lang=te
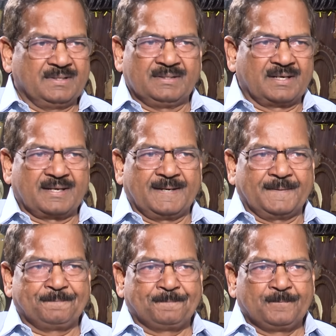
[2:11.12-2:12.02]
అందరికీ
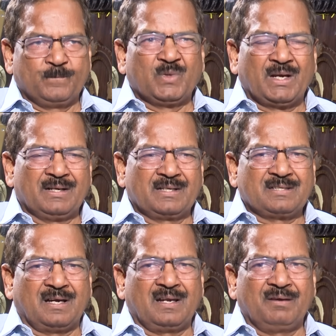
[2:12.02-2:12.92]
అంటే
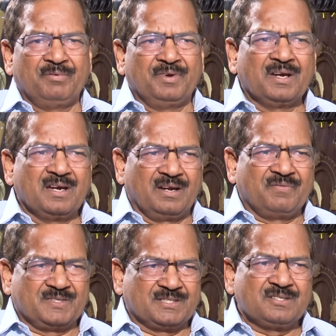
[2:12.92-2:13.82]
చాలా వేగ్గానే
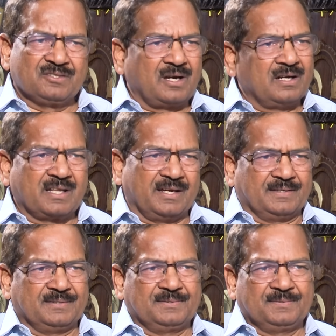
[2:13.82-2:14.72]
ఫస్ట్ థాటే
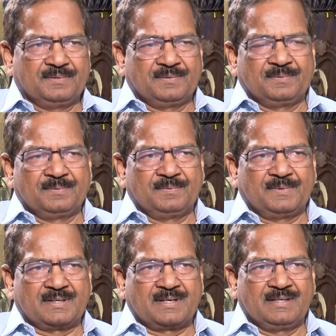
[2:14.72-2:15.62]

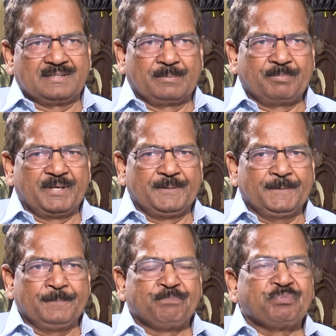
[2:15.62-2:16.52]
అట్లా చెప్పాడు
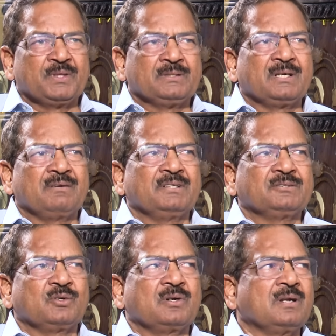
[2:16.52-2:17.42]
తర్వాత
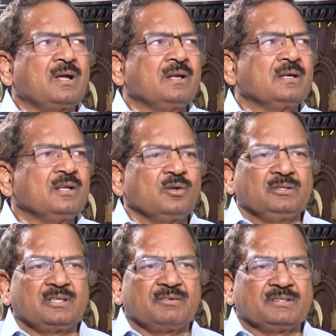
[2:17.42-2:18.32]
ఒక నాలుగైదు
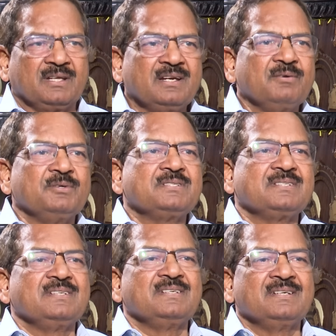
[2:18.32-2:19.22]
రోజుల తర్వాత తనే
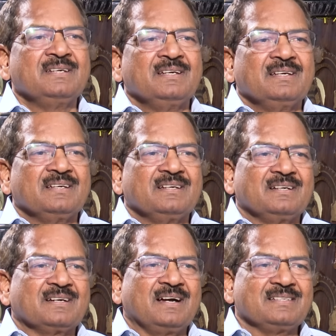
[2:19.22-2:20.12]
వచ్చి
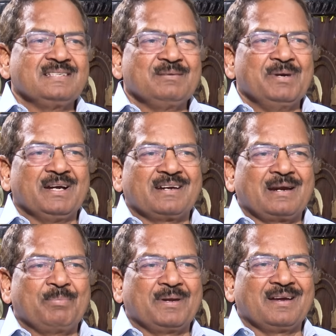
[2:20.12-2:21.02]
కాశీ బ్యాక్
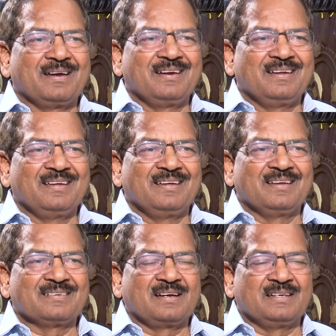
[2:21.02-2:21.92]
డ్రాప్ అనగానే
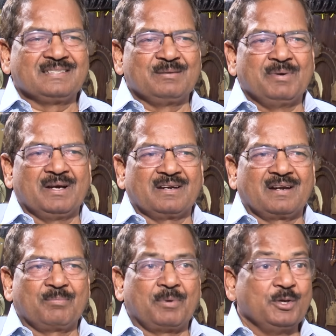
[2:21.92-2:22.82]
కాశీ బ్యాక్
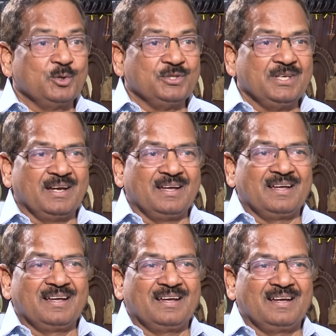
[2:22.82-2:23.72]
డ్రాప్ అయోధ్య
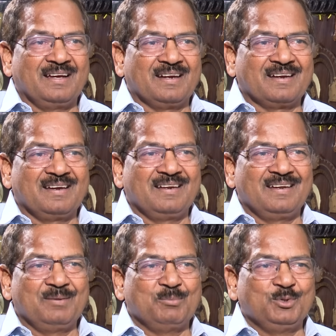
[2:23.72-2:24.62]

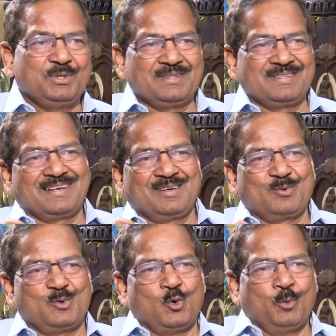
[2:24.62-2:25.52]
అనగానే ముందు
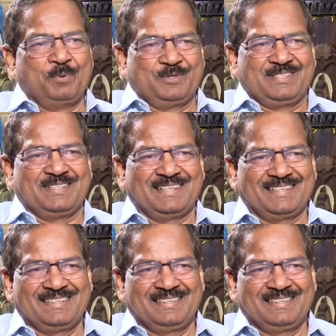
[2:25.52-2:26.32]
ఒక హోప్ వచ్చింది